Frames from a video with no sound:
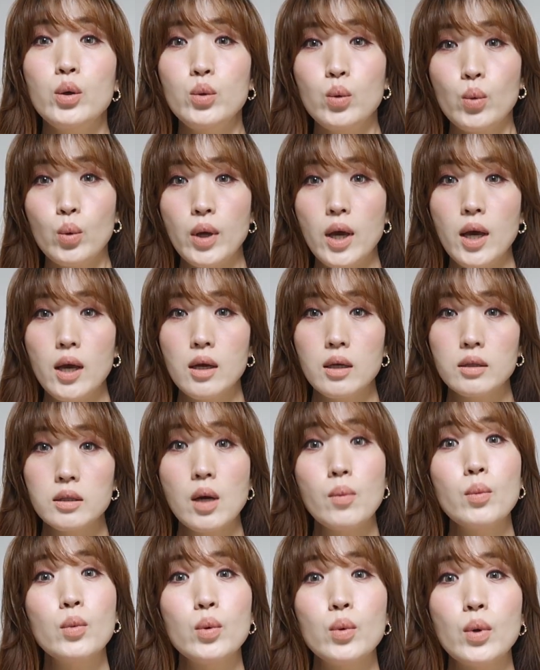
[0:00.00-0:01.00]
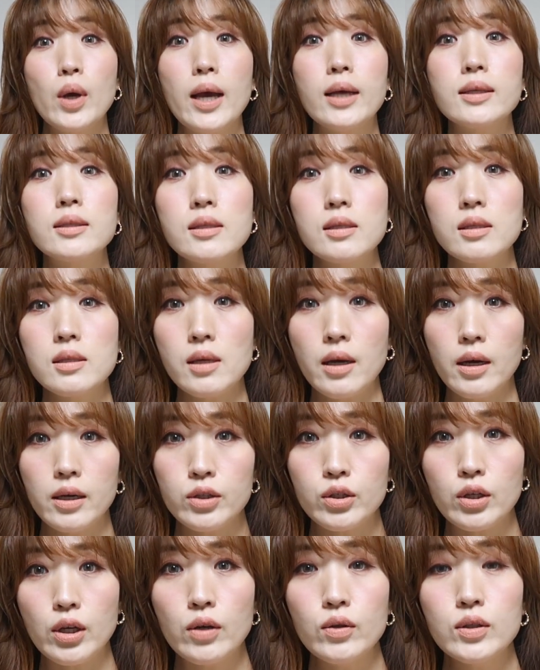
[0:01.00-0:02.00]
이게 참고로 에스
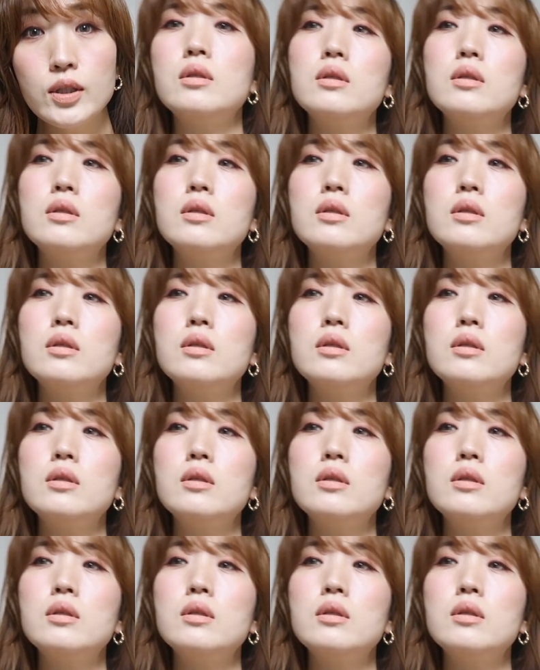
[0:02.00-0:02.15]
사이즈예요.